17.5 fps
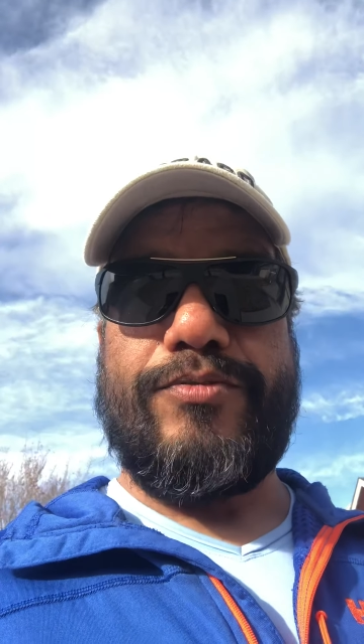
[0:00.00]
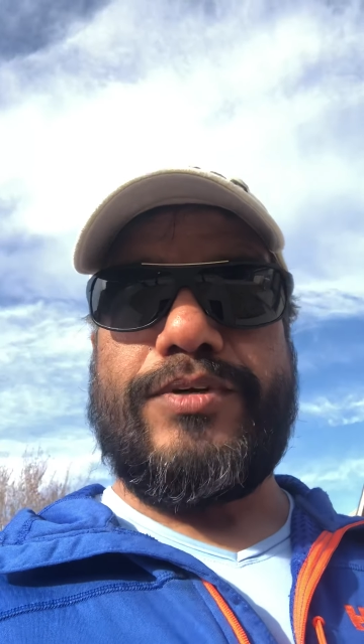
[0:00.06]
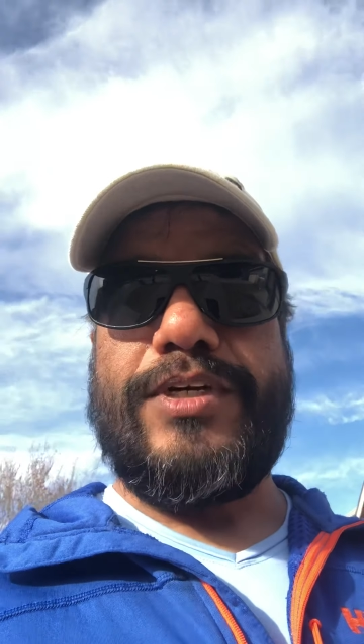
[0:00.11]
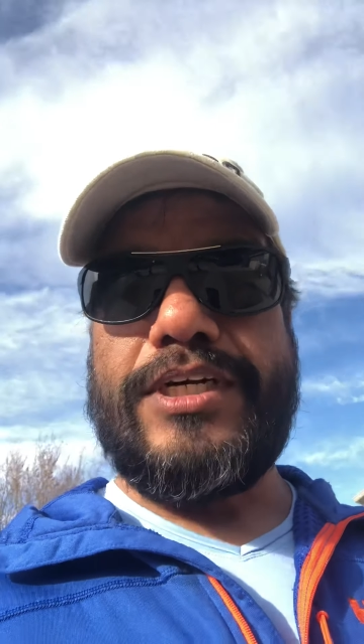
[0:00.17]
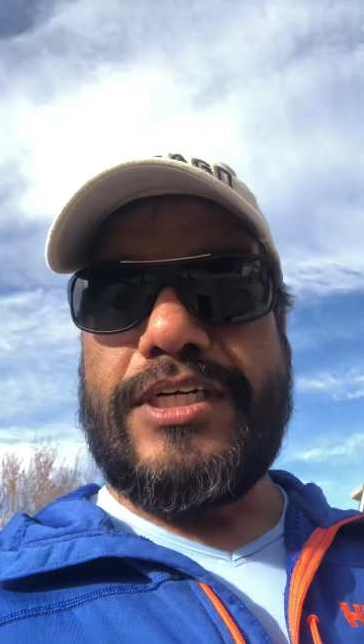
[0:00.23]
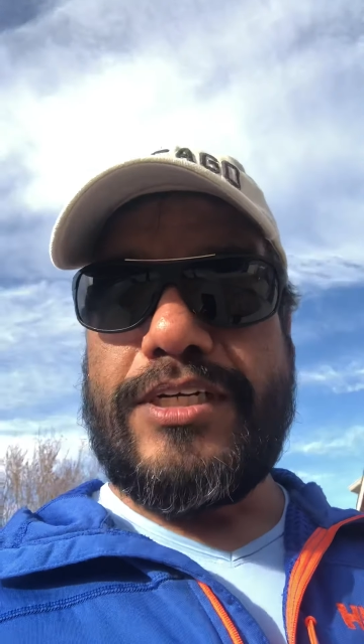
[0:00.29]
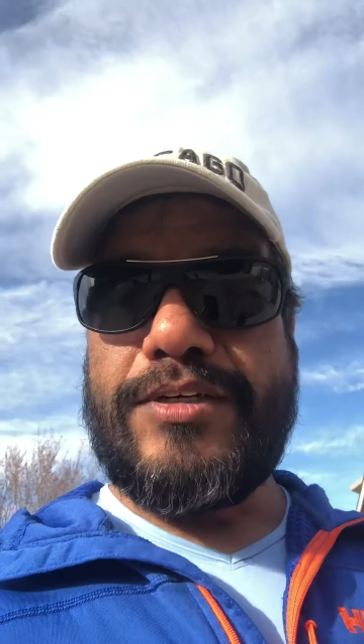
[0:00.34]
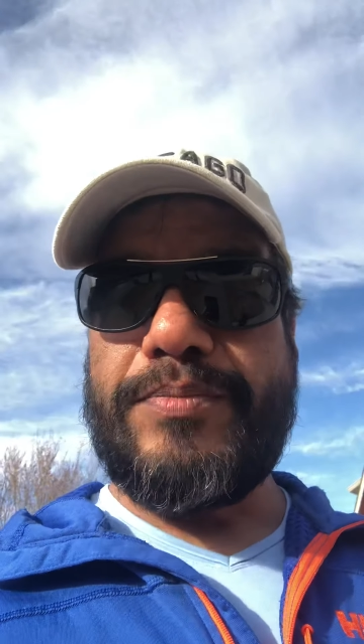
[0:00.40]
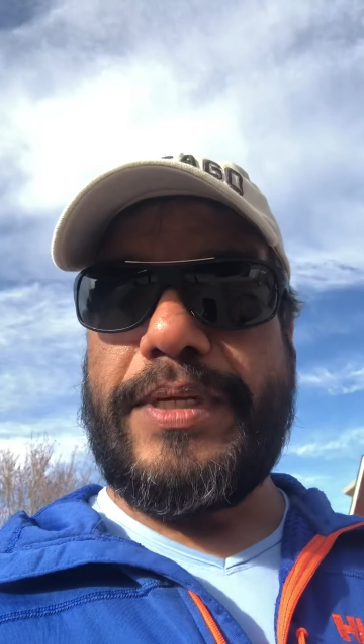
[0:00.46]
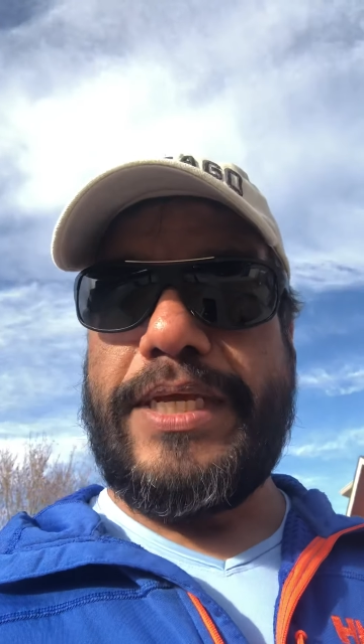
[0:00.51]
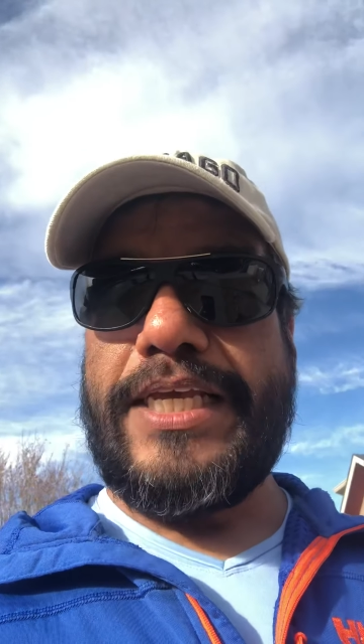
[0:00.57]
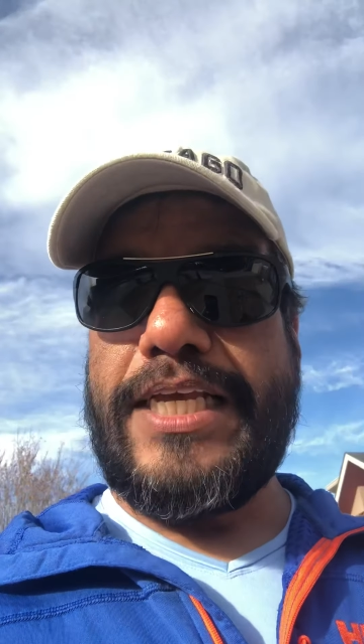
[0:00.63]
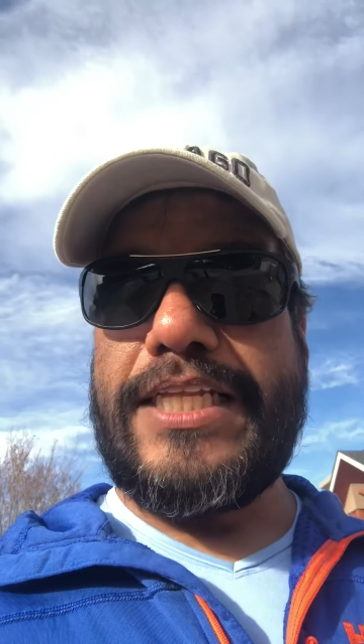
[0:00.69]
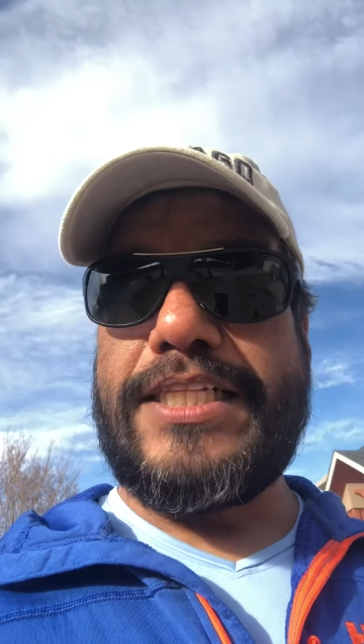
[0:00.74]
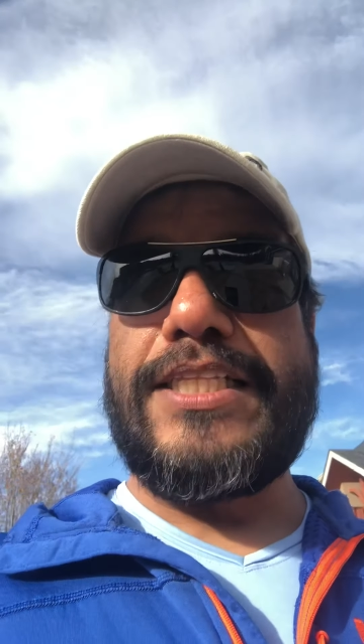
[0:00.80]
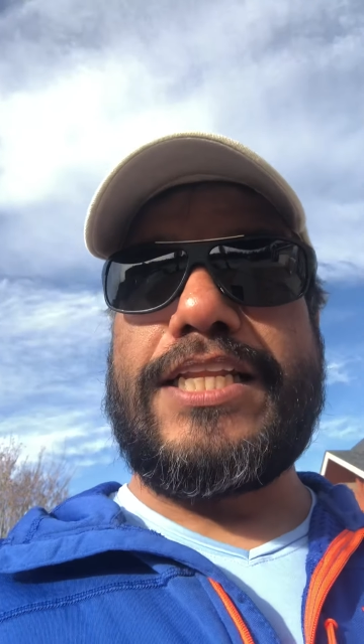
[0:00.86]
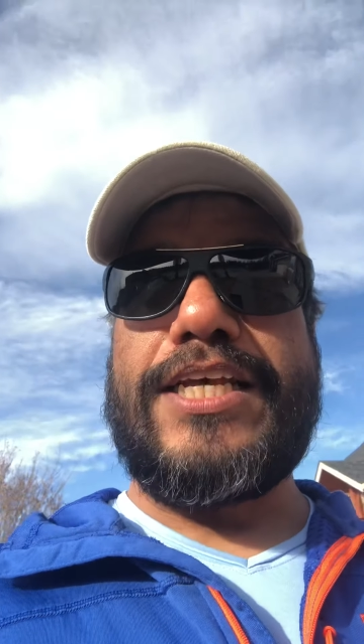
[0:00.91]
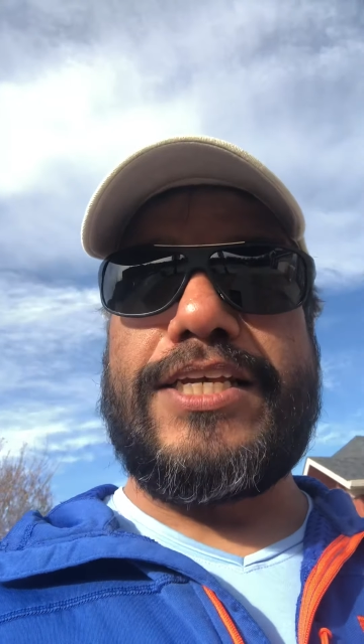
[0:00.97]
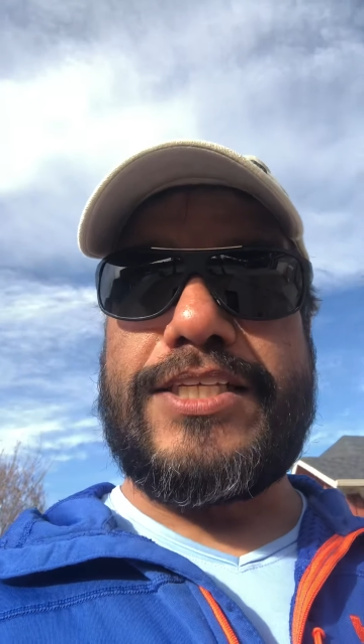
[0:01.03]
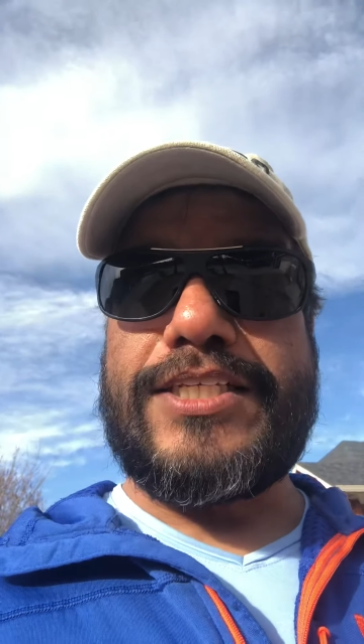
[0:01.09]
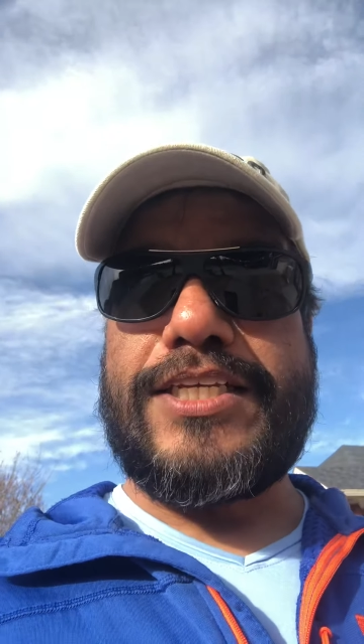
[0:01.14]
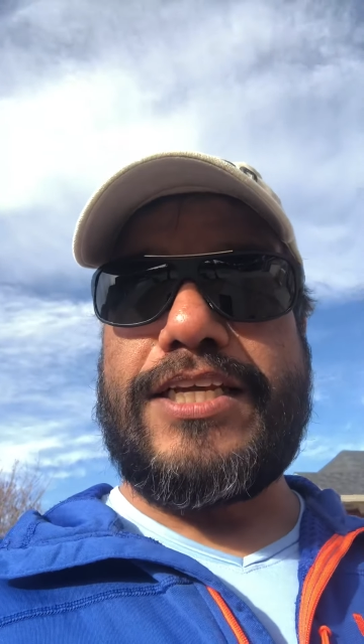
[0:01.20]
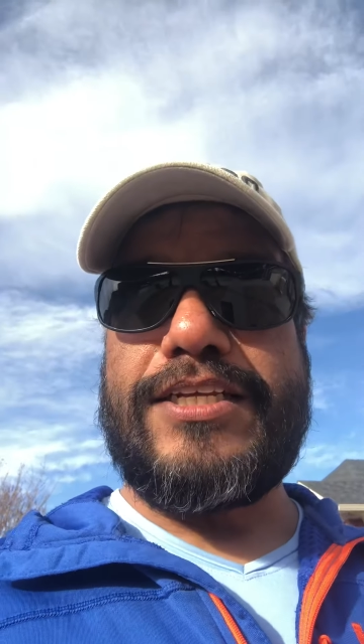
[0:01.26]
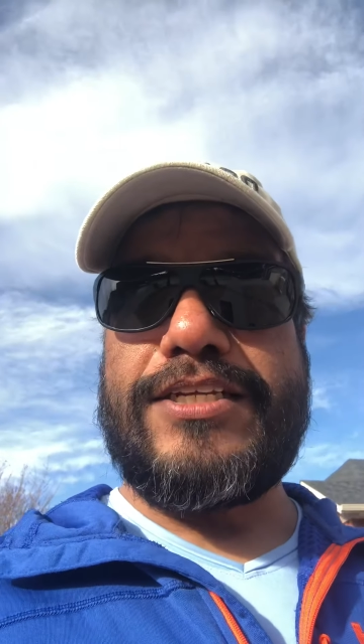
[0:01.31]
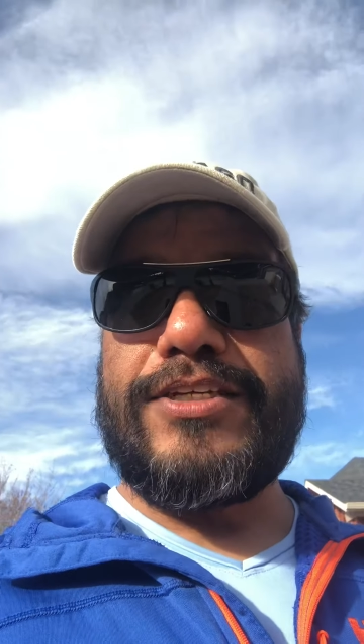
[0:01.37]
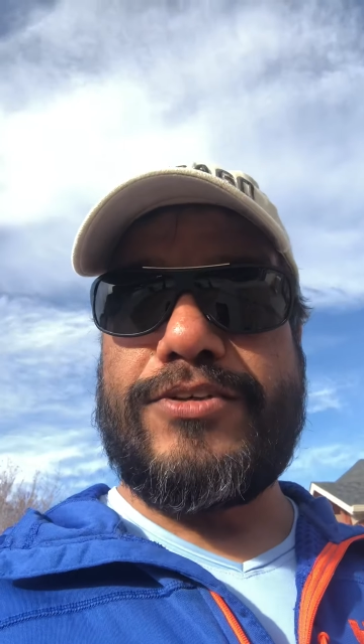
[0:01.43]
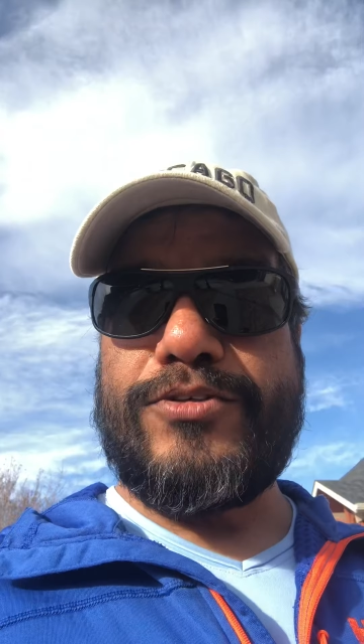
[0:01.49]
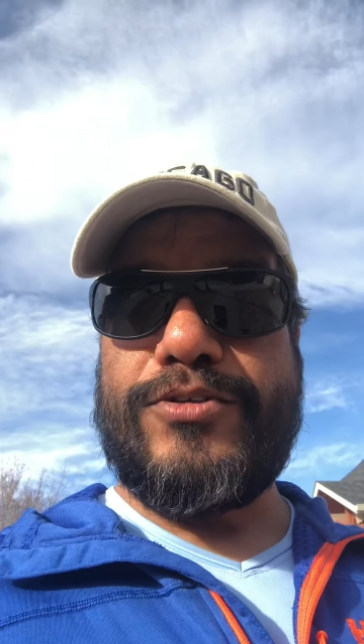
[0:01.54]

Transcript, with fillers: वर्ल्ड में इतना सारा